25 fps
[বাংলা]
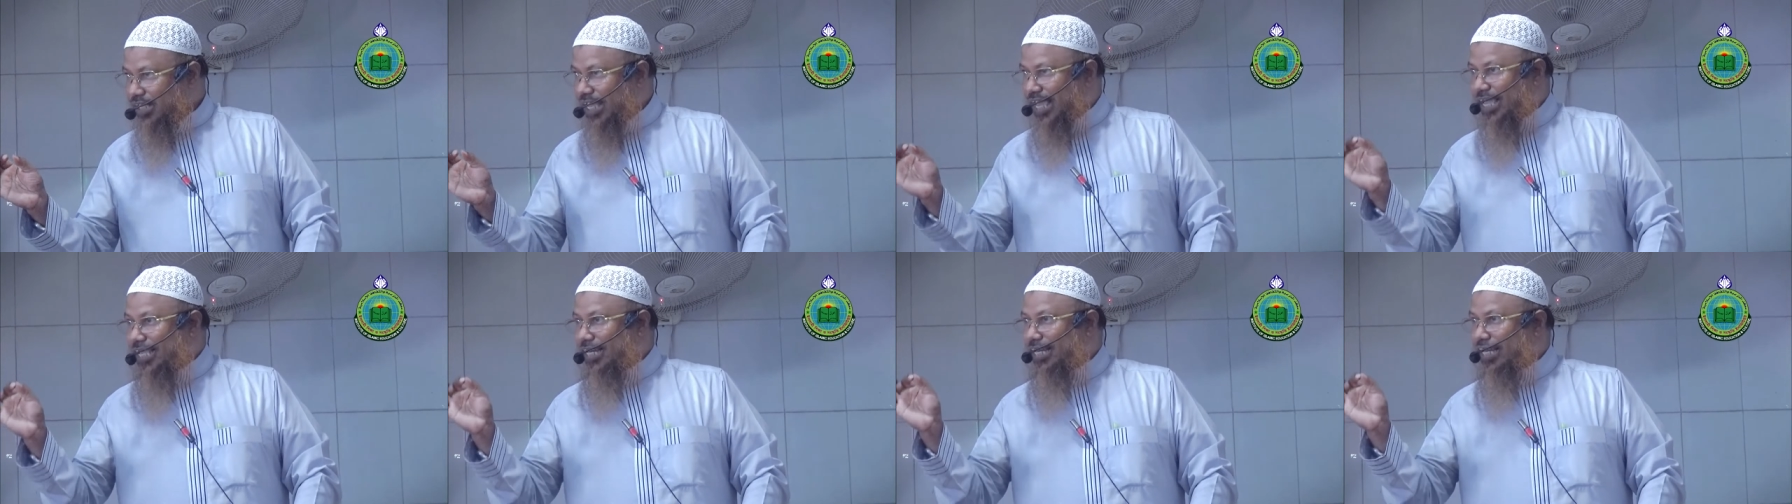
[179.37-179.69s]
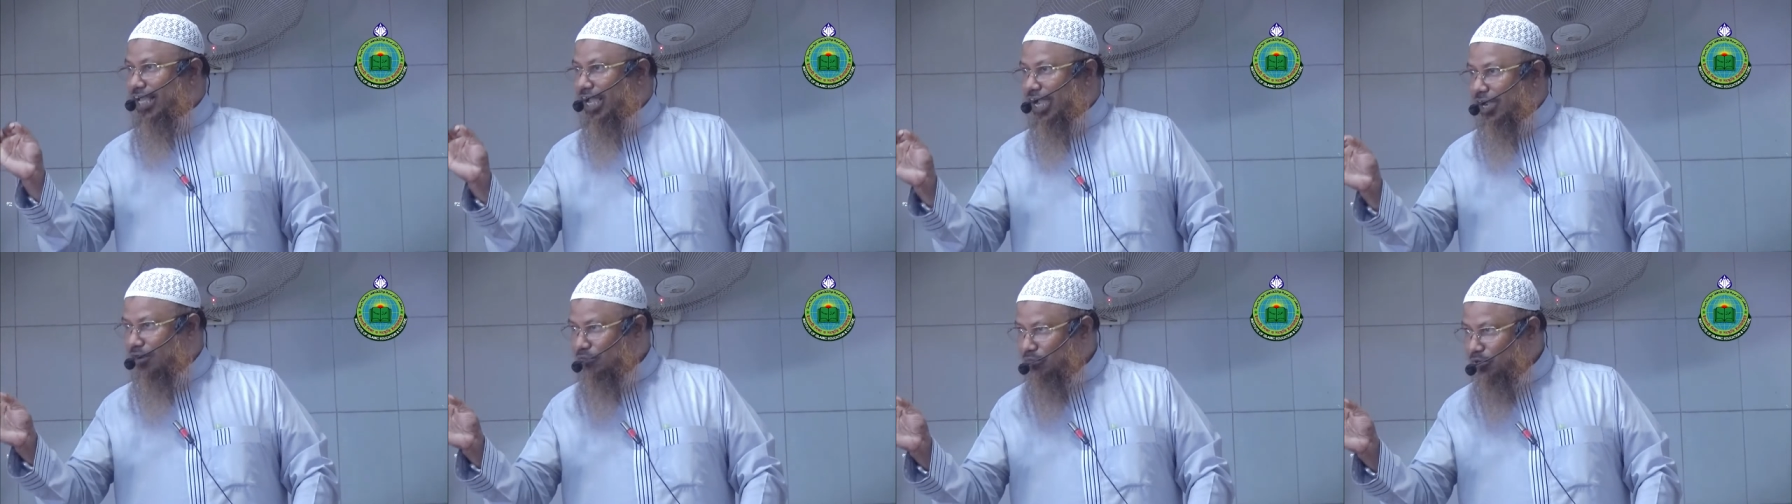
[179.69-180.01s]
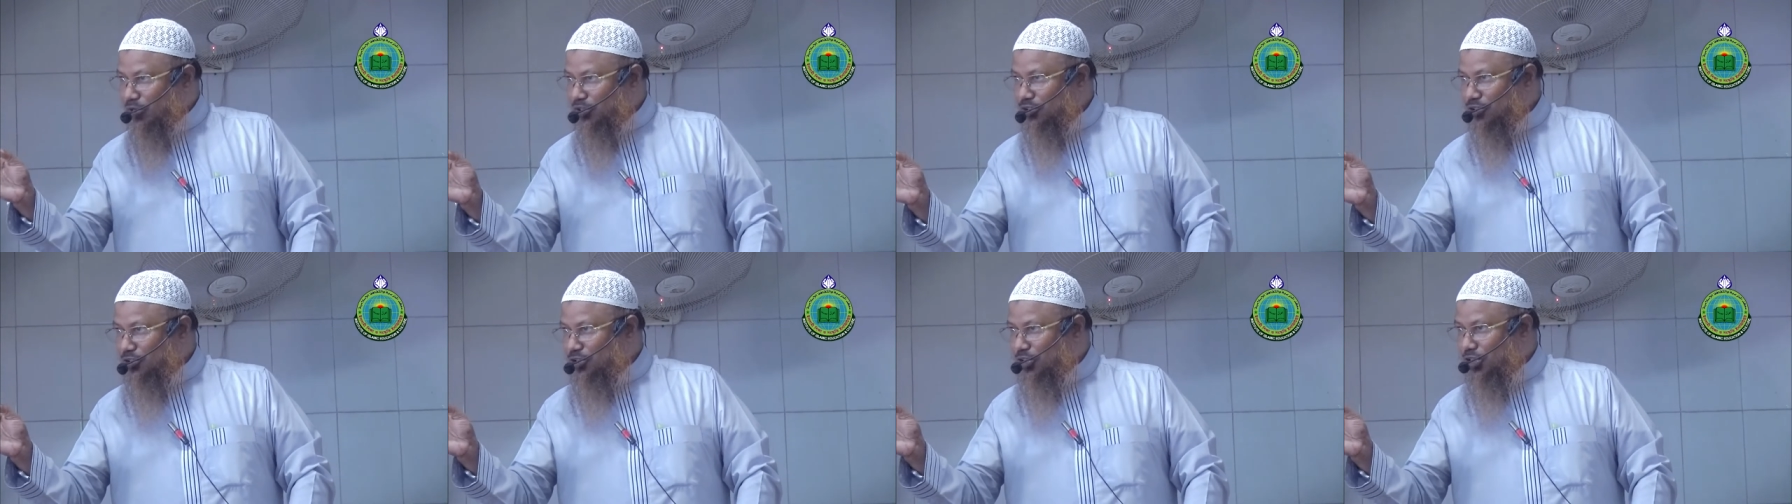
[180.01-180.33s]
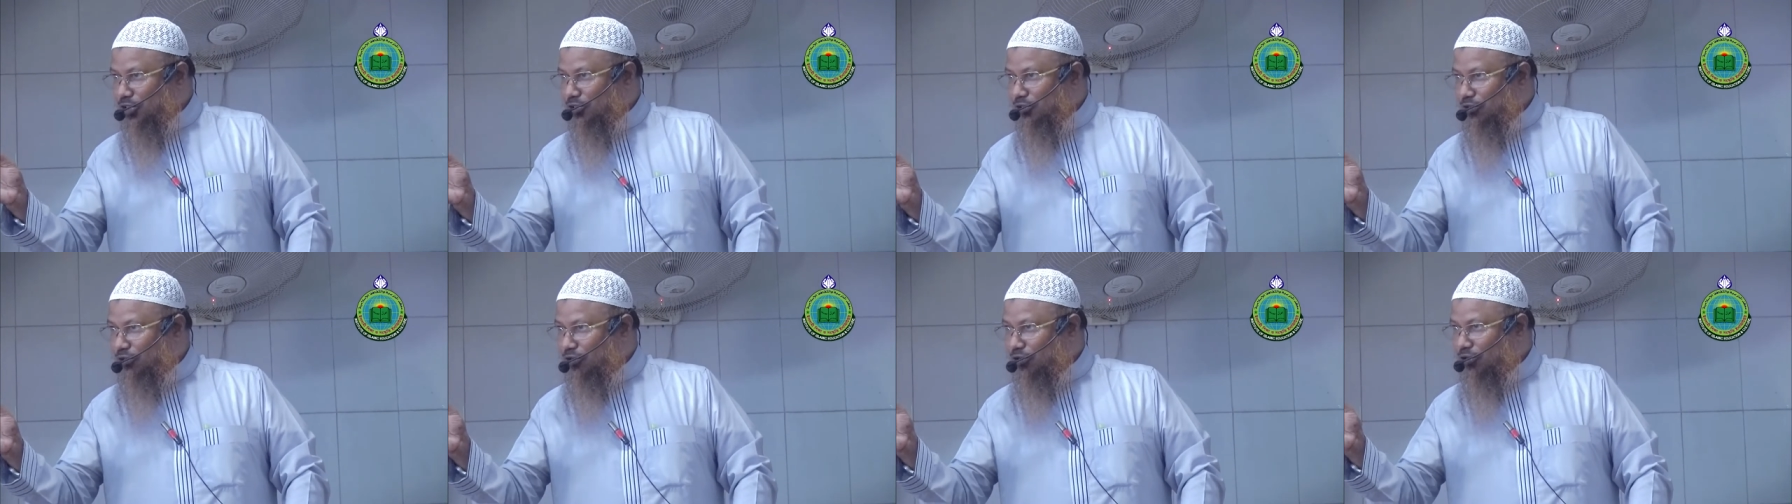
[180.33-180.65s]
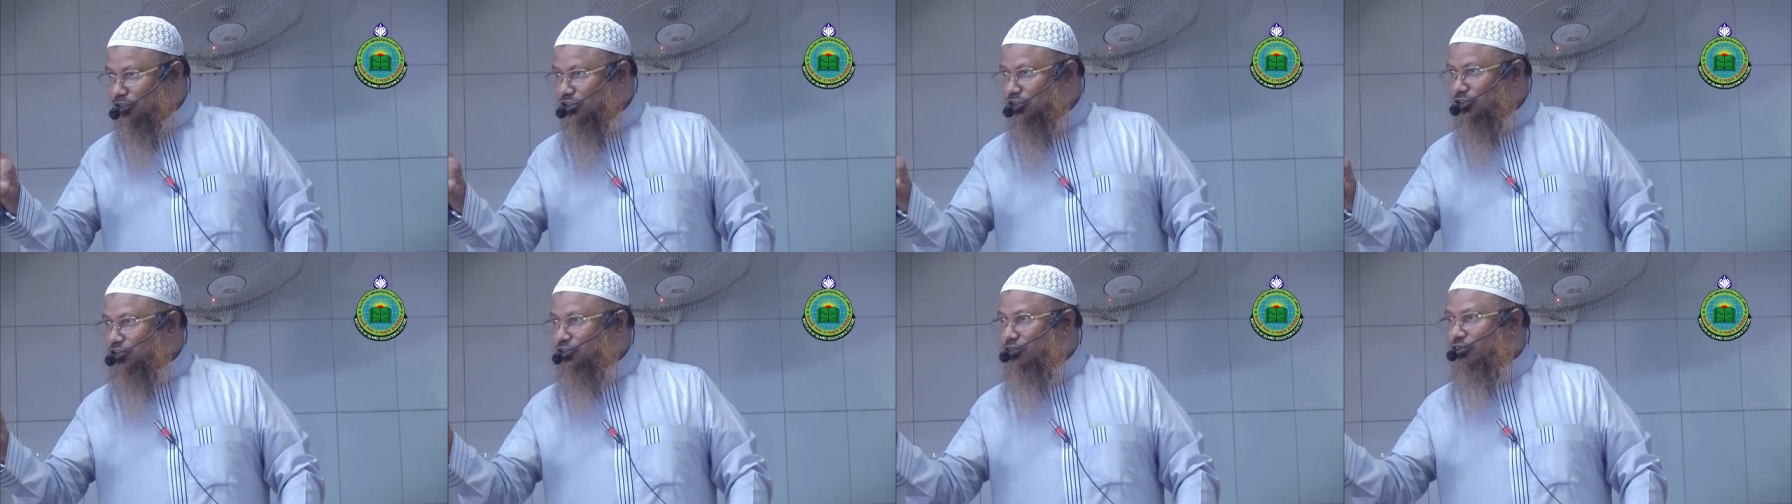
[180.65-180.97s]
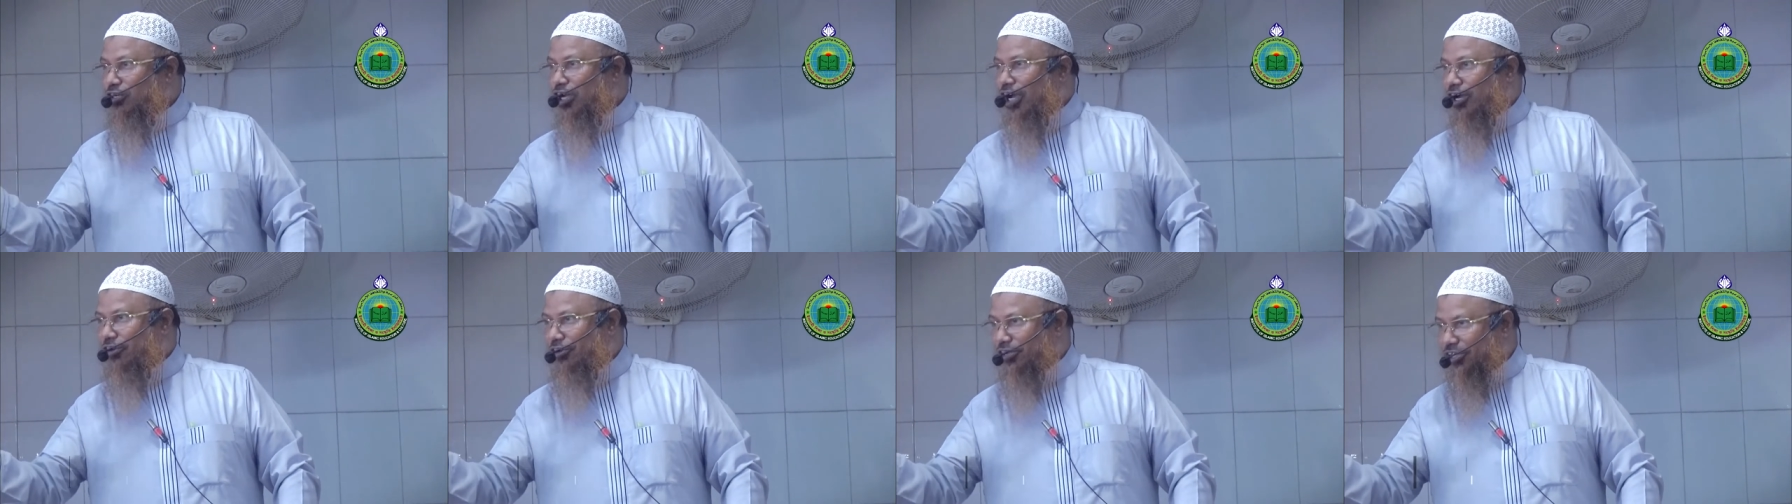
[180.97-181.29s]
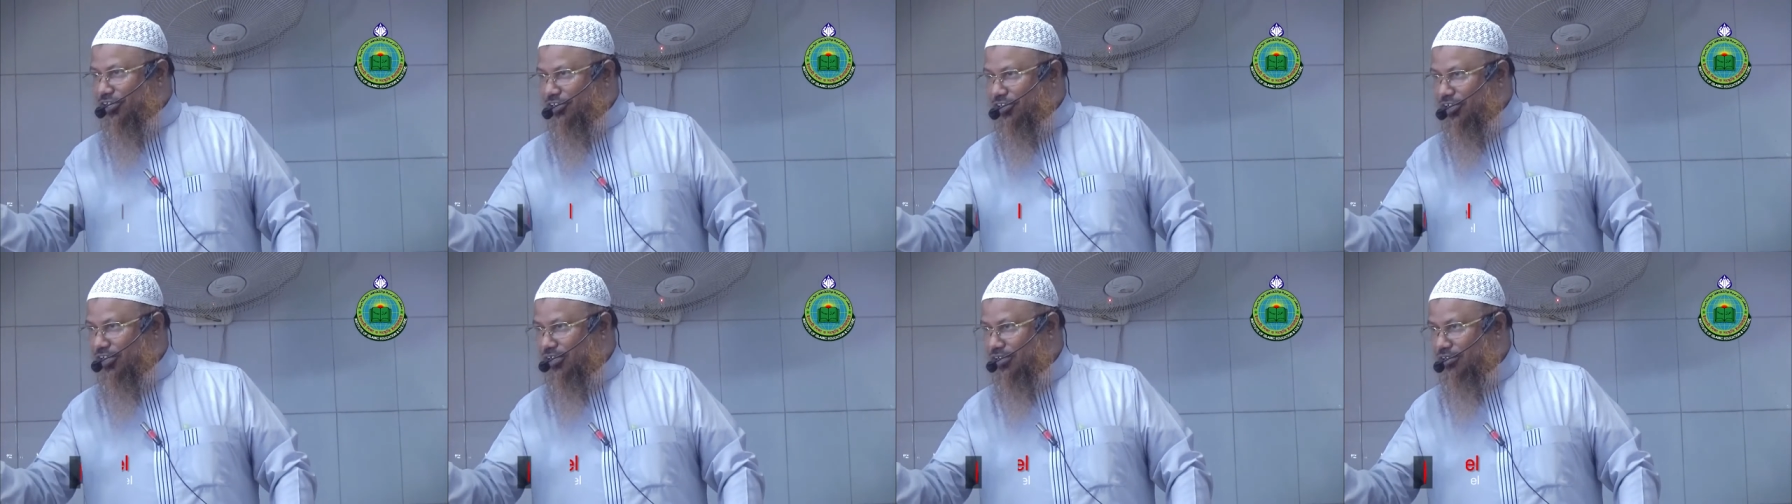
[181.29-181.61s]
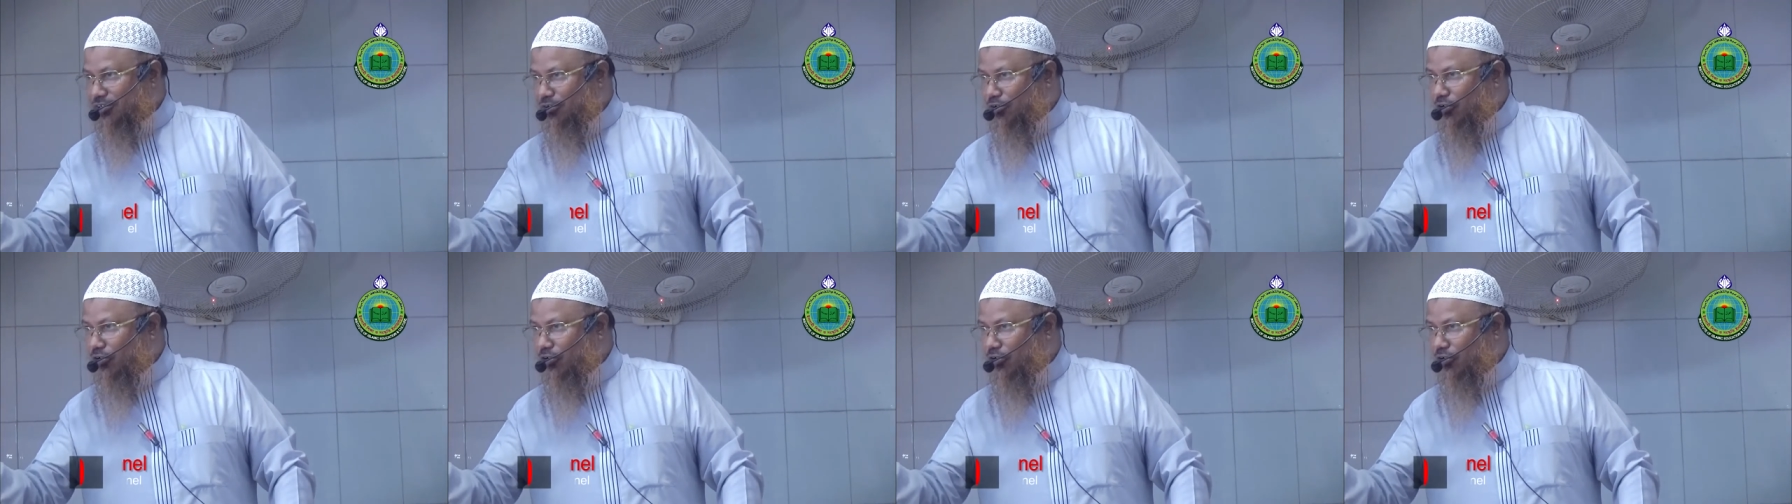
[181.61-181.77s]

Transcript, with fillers: এই নেয়ামত যেন নষ্ট না হয়ে যায়